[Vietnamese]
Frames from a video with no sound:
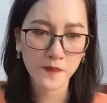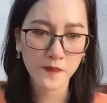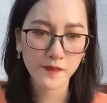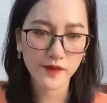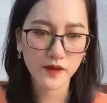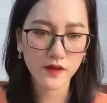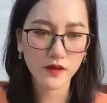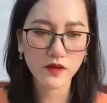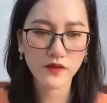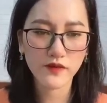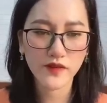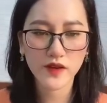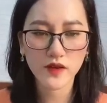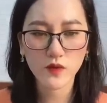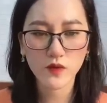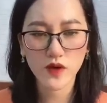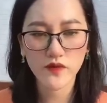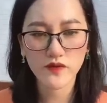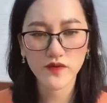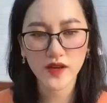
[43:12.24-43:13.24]
Tiểu ngưng viên
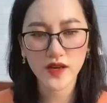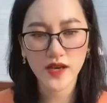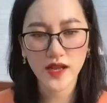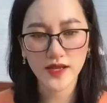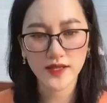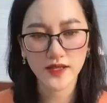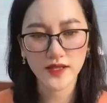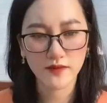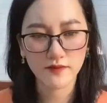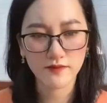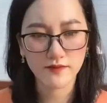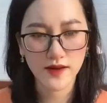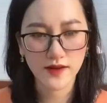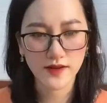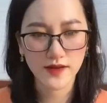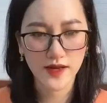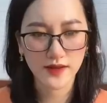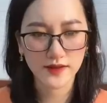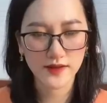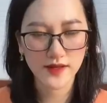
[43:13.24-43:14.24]
quay phát lại nhìn mà
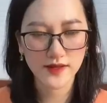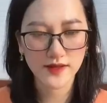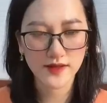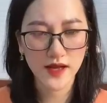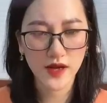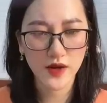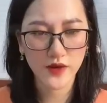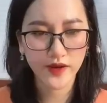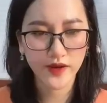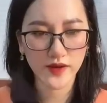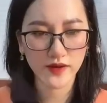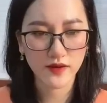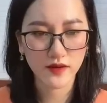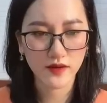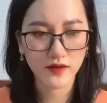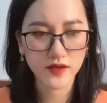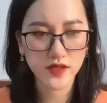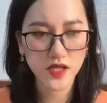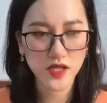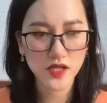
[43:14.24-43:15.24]
nhạc thanh giao đang
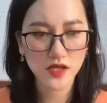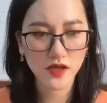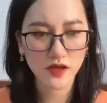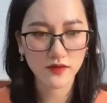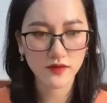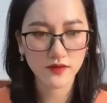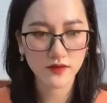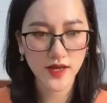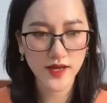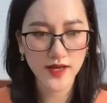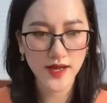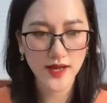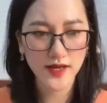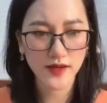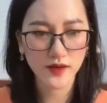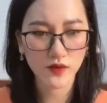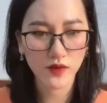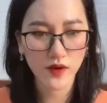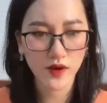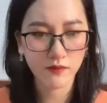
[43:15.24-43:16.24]
đứng chết chân cách
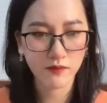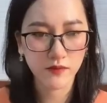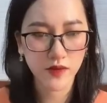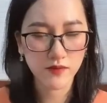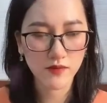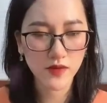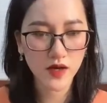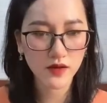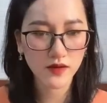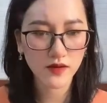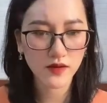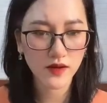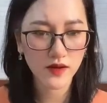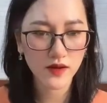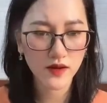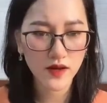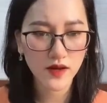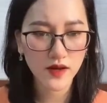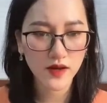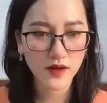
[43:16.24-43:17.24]
anh khoảng mấy bước.
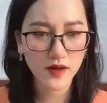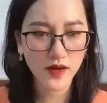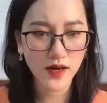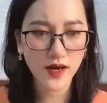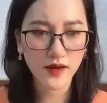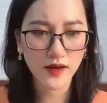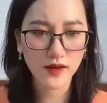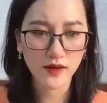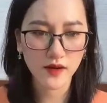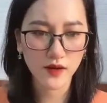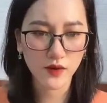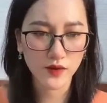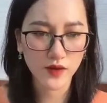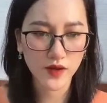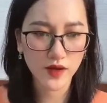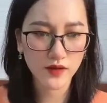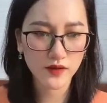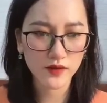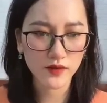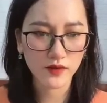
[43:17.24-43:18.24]
Đây là lần đầu
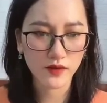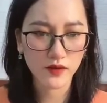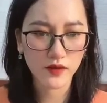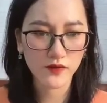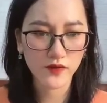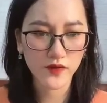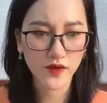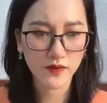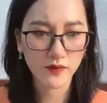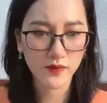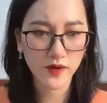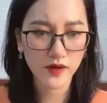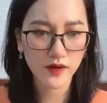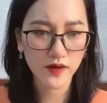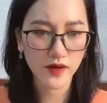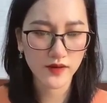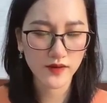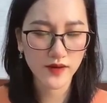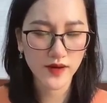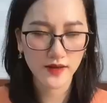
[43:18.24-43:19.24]
tiên tiểu ngưng viên biết
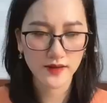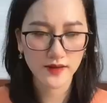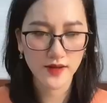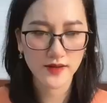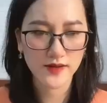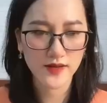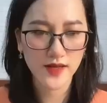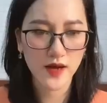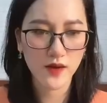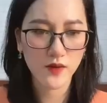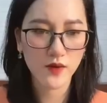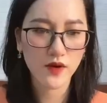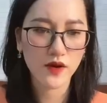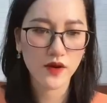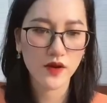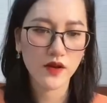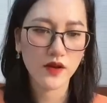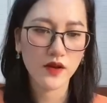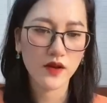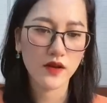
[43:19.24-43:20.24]
đến nhạc thanh giao.
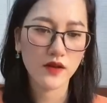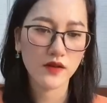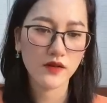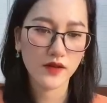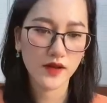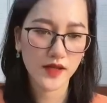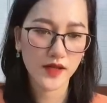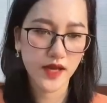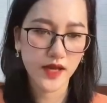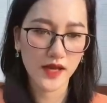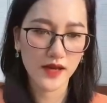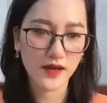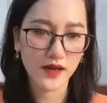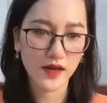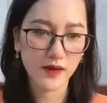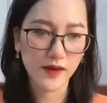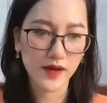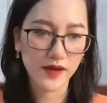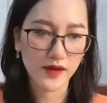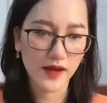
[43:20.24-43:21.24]
Người này
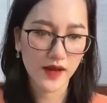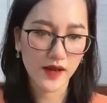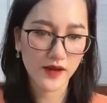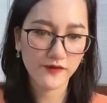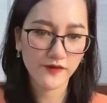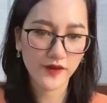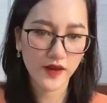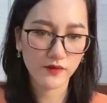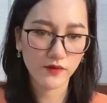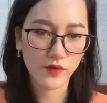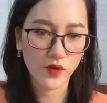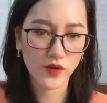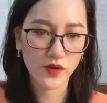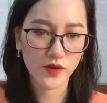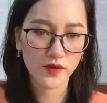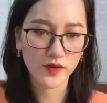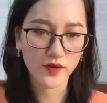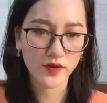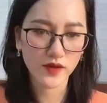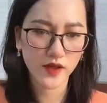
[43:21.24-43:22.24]
là bạn gái phản bội
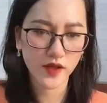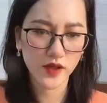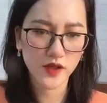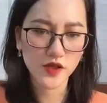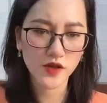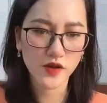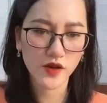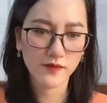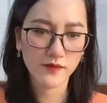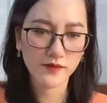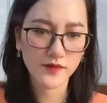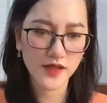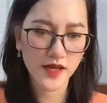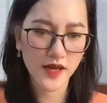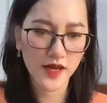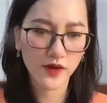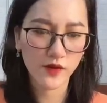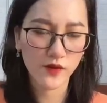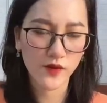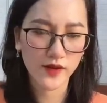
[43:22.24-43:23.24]
khiến cho em
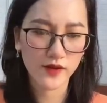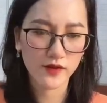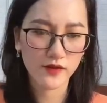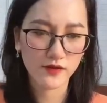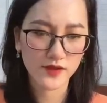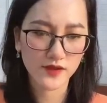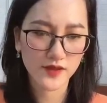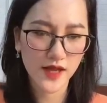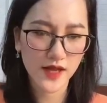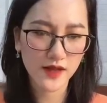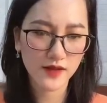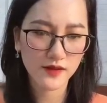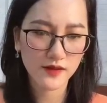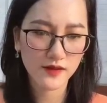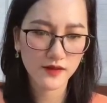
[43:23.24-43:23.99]
trai của anh tự sát.